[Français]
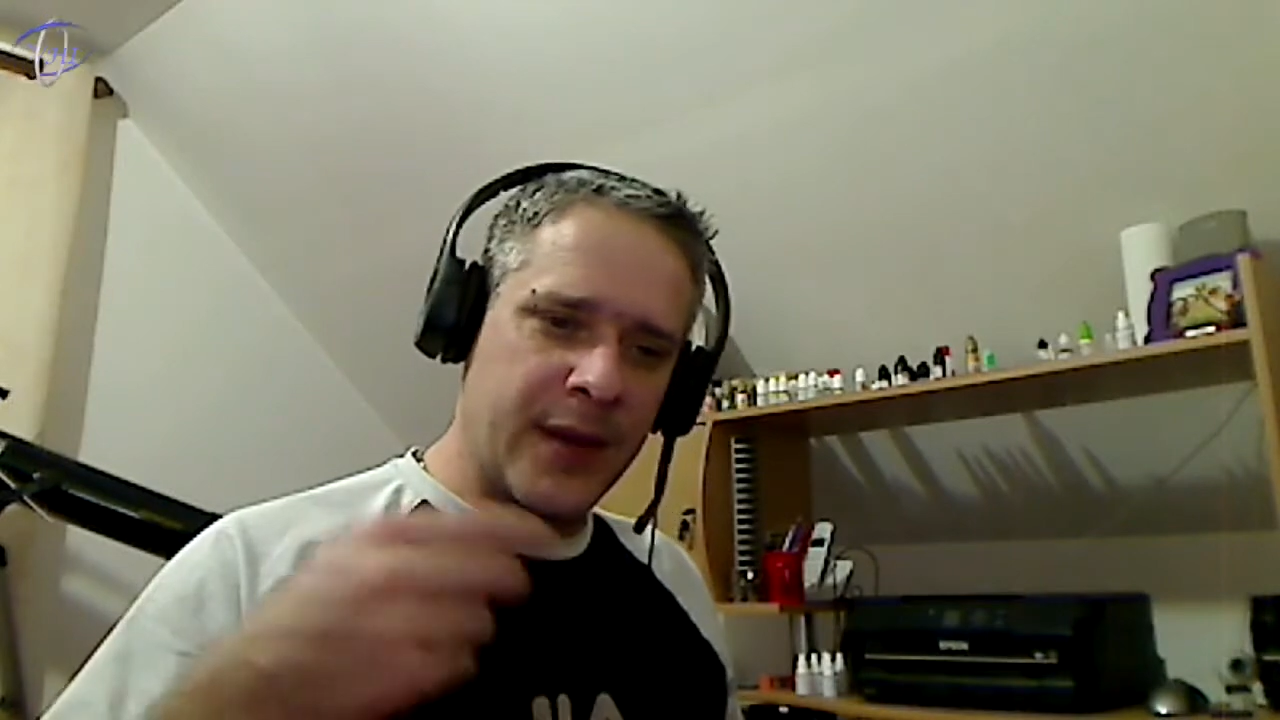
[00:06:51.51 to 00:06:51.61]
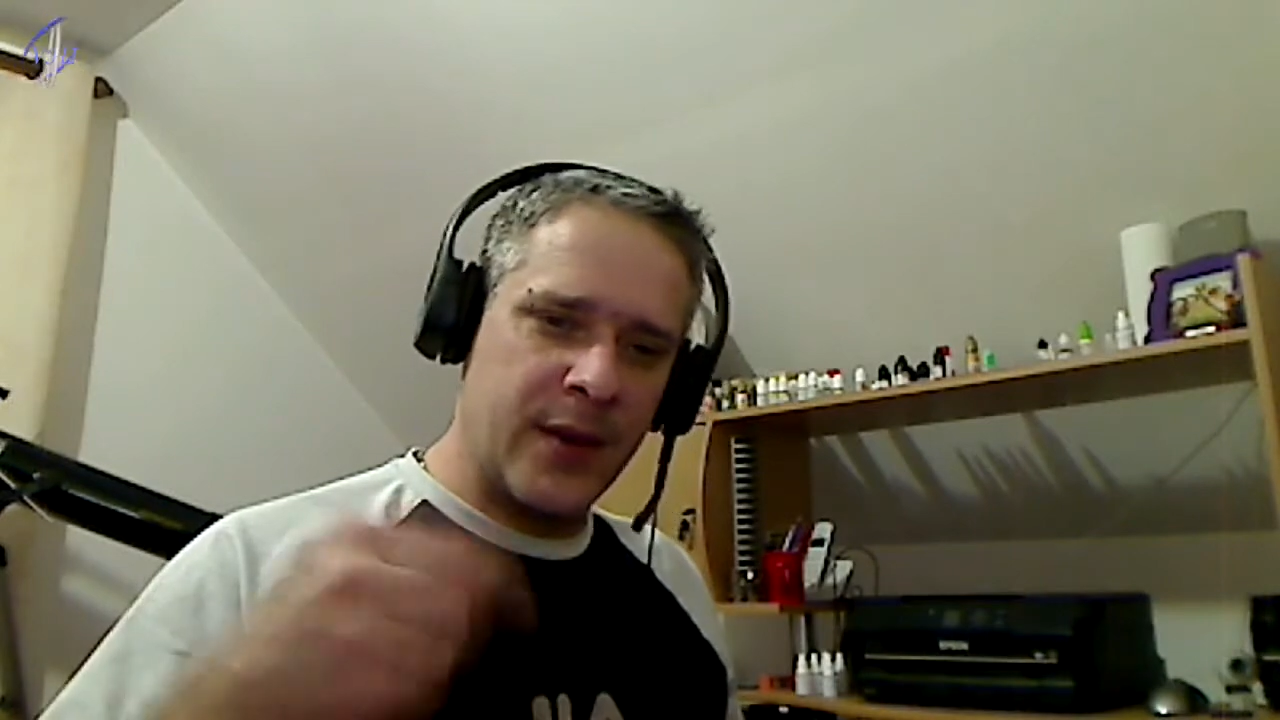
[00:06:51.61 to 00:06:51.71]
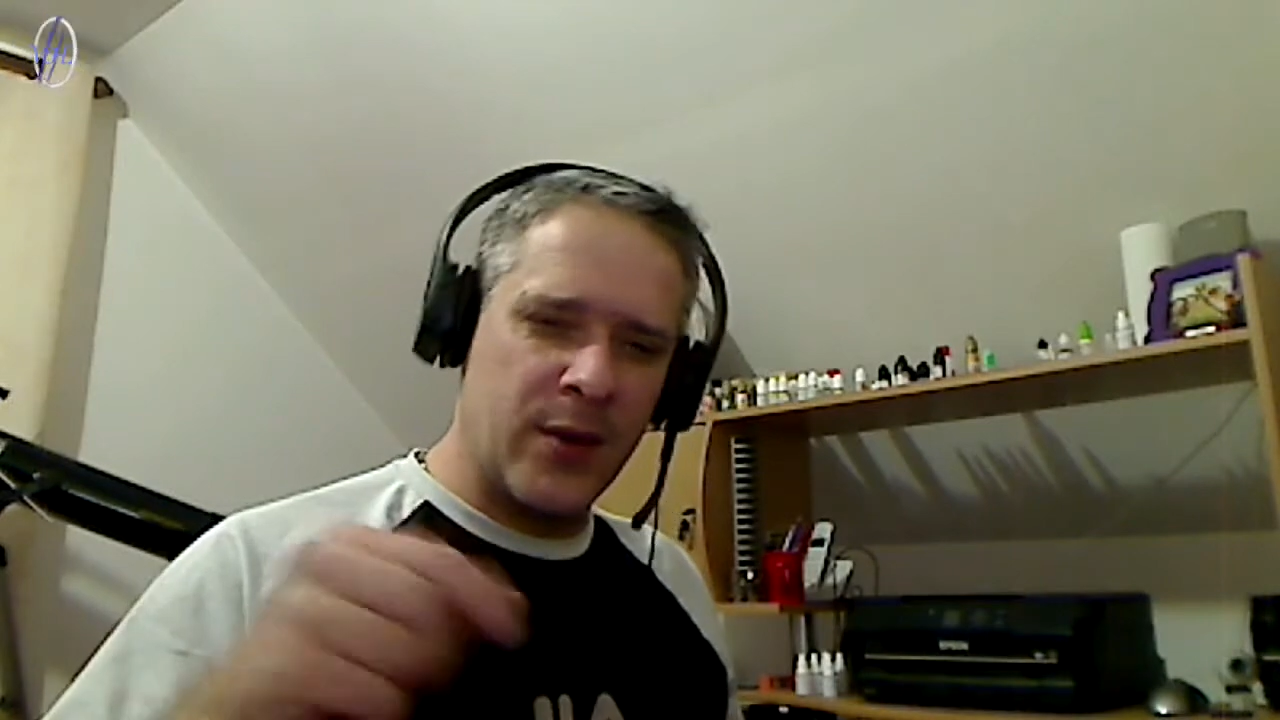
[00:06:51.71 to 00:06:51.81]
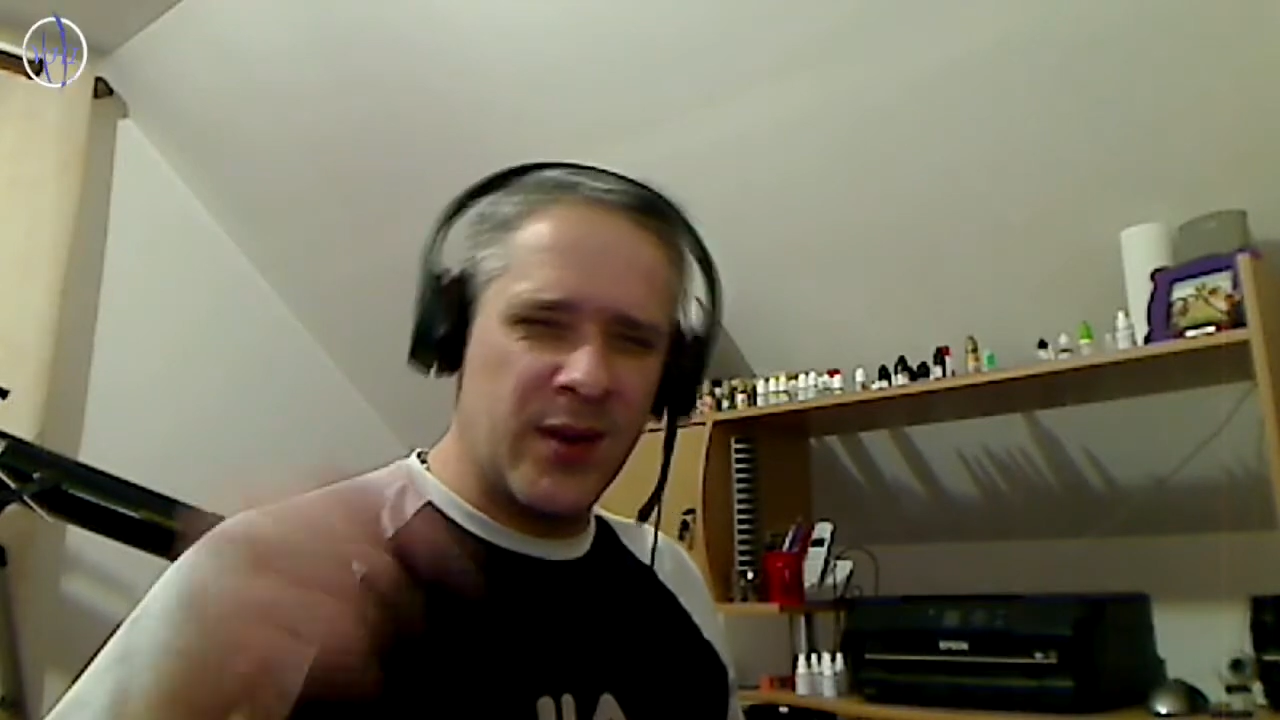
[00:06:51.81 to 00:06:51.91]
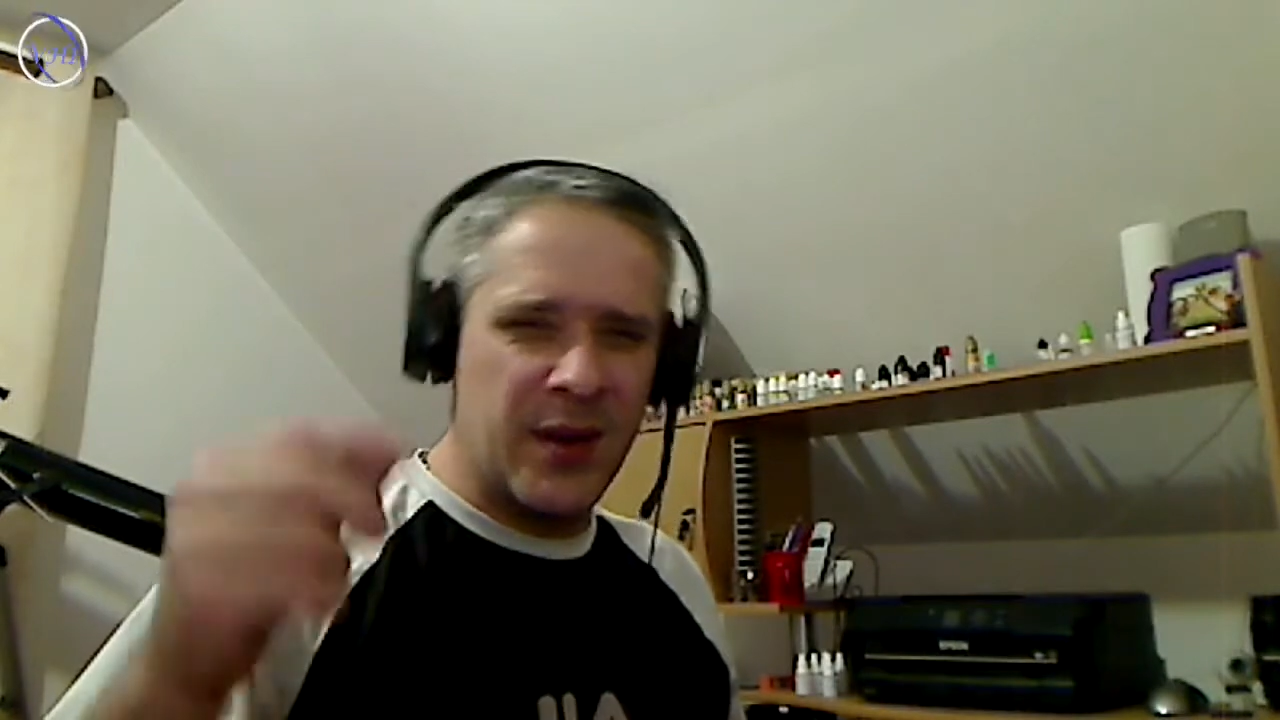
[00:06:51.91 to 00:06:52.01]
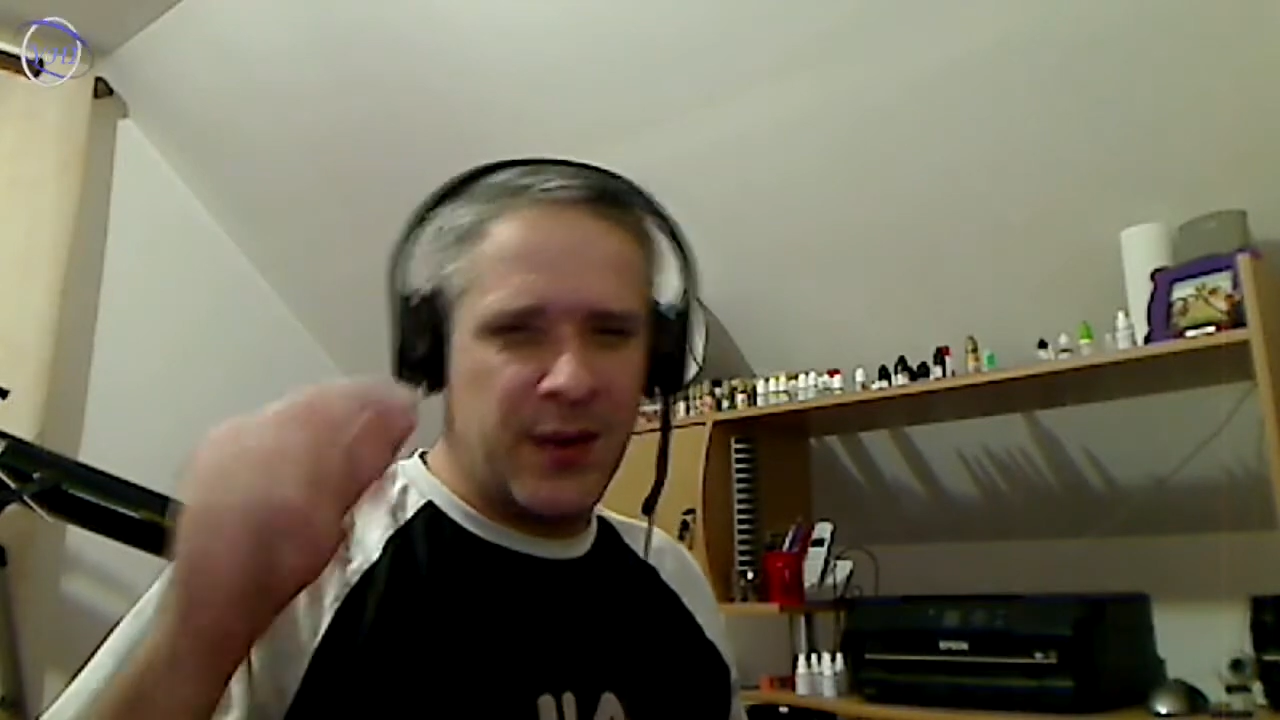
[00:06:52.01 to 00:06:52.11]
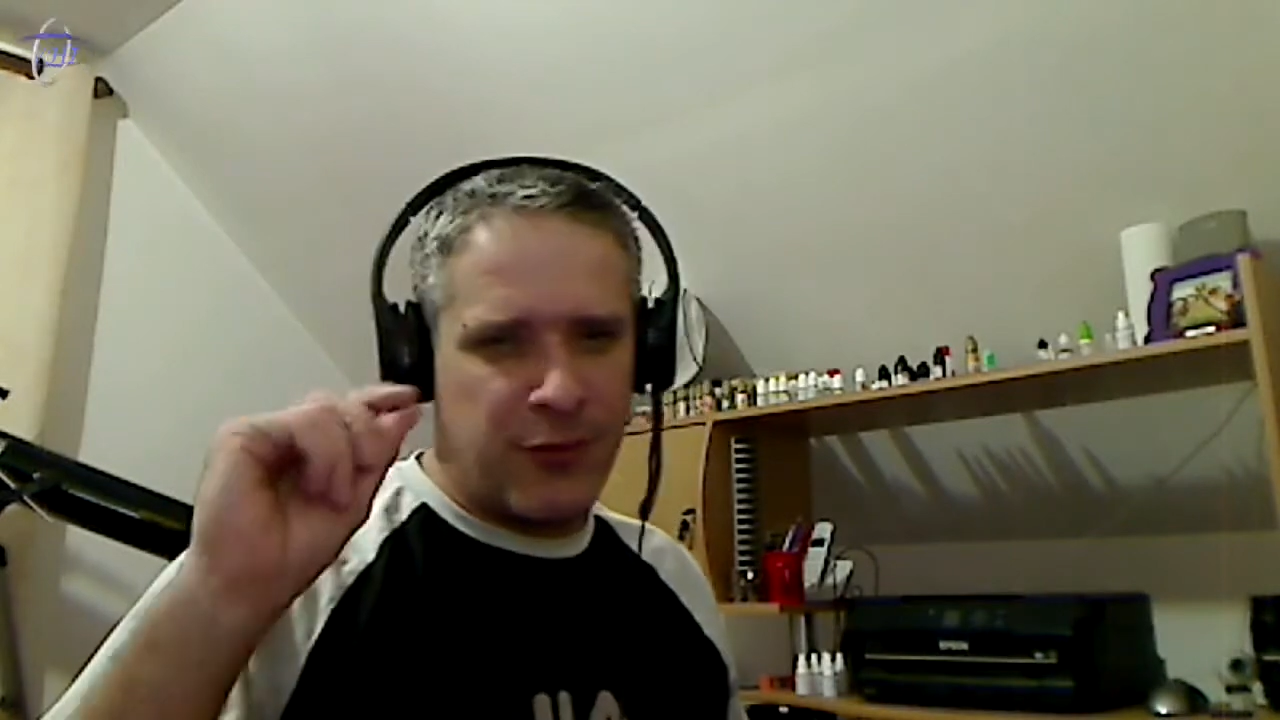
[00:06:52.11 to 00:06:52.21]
et,